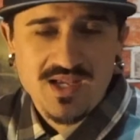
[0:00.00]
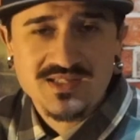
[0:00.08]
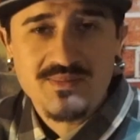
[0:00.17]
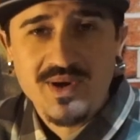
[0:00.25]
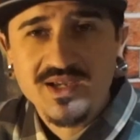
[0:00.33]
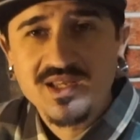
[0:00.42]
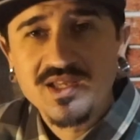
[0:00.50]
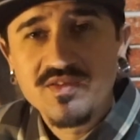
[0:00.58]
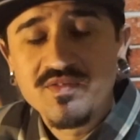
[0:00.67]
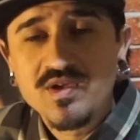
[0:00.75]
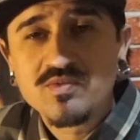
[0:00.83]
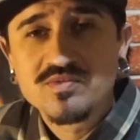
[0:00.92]
Essa máquina
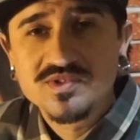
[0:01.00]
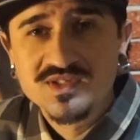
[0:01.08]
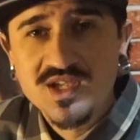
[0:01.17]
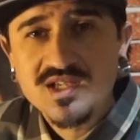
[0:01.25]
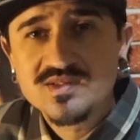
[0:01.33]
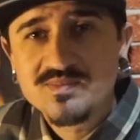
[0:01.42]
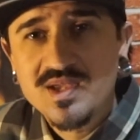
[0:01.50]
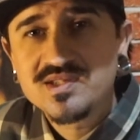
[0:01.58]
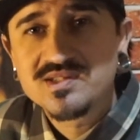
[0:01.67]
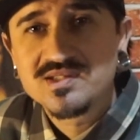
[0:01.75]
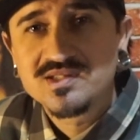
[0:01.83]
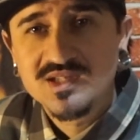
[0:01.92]
que vem com seis
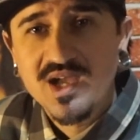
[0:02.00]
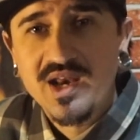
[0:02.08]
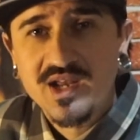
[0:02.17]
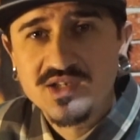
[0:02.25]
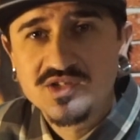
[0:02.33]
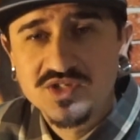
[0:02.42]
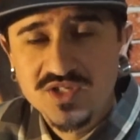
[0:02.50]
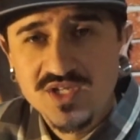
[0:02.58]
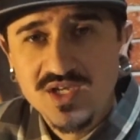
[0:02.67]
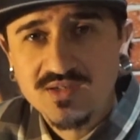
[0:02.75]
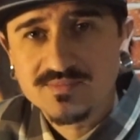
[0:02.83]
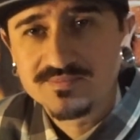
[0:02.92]
meses de
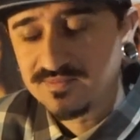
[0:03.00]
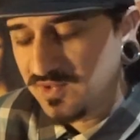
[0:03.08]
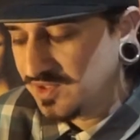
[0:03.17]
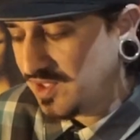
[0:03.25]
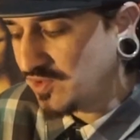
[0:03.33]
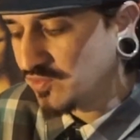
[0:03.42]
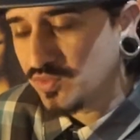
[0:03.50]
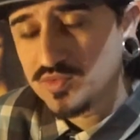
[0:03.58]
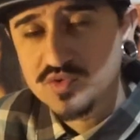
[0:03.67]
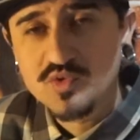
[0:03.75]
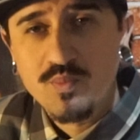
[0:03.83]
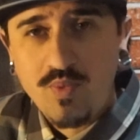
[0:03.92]
garantia e tem todo o
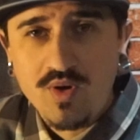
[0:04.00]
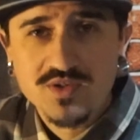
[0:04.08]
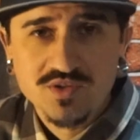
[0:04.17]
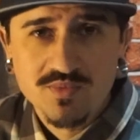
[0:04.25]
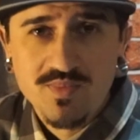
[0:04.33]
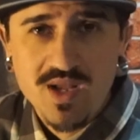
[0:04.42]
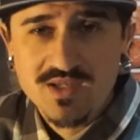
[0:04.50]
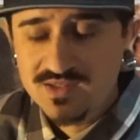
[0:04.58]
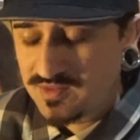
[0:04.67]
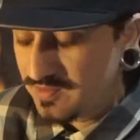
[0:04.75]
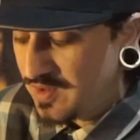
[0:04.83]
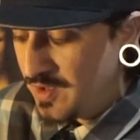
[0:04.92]
suporte no
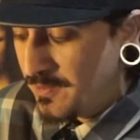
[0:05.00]
Brasil.